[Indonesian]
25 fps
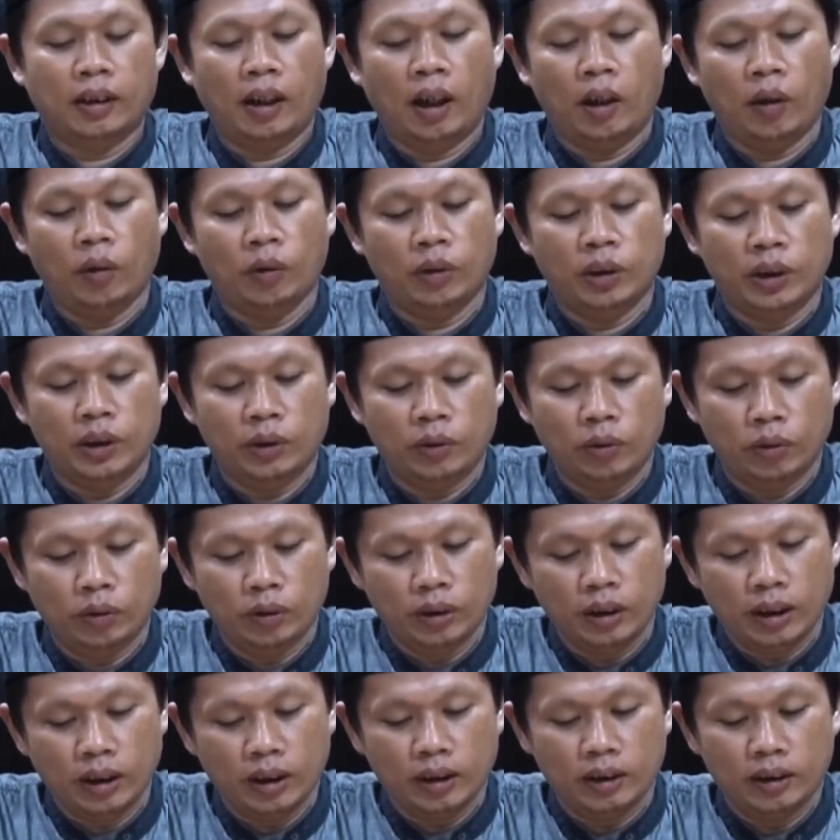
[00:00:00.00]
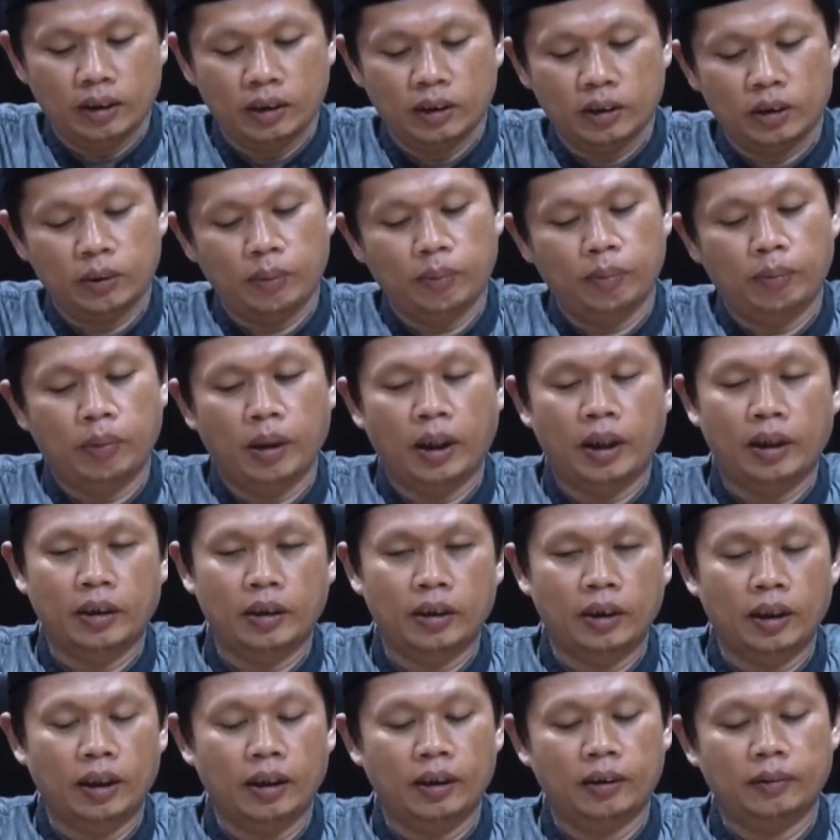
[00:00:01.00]
Kalau di dunia ini
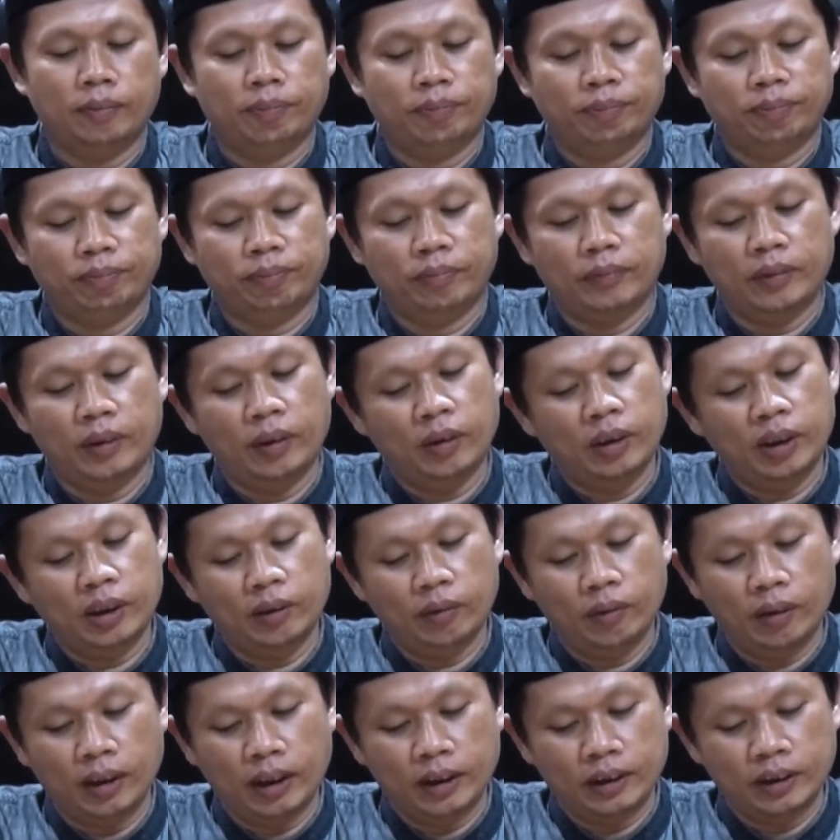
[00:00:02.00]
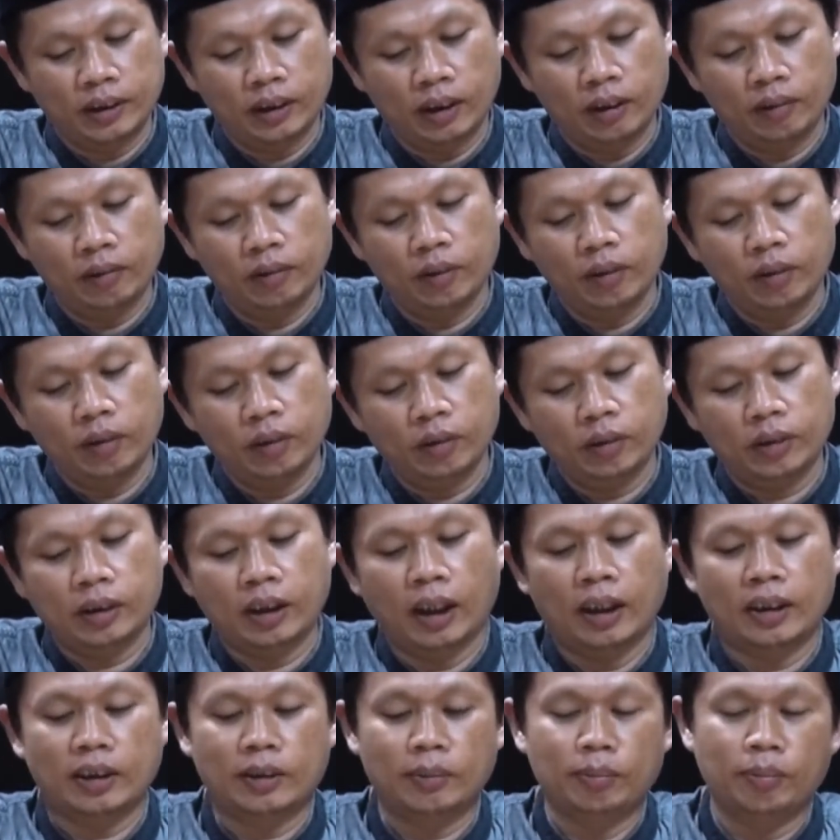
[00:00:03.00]
sembahyang ya diwelasi Allah,
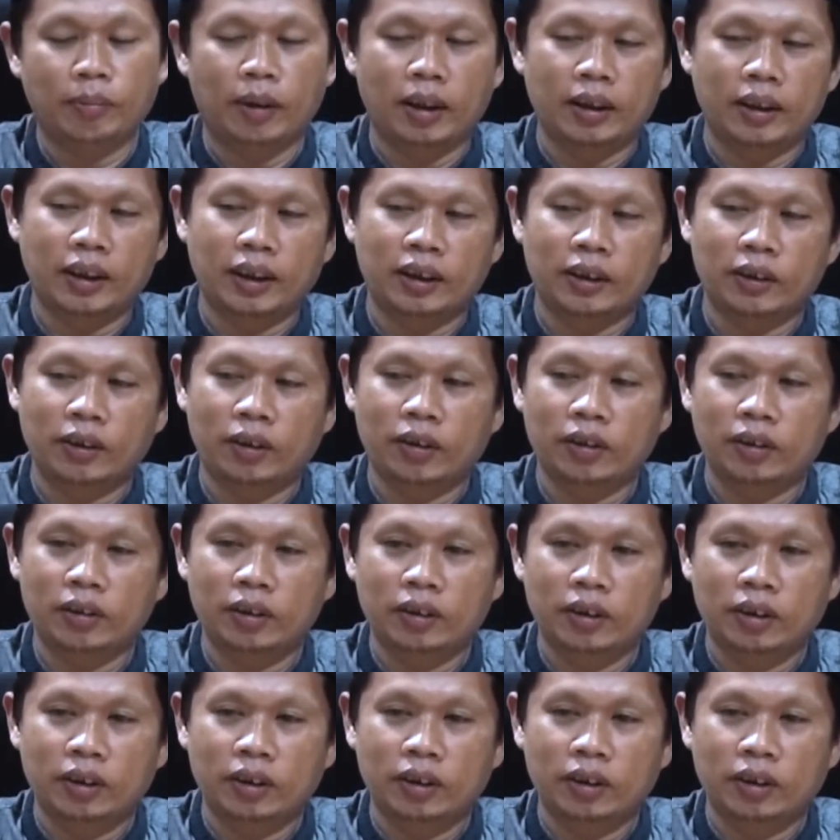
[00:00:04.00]
gak sembahyang yo, ya